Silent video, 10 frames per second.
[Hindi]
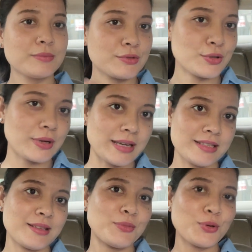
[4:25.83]
तो गाइस
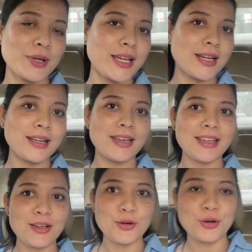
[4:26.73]
हम लोग निकल गए
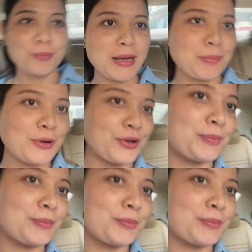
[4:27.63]
और पापा और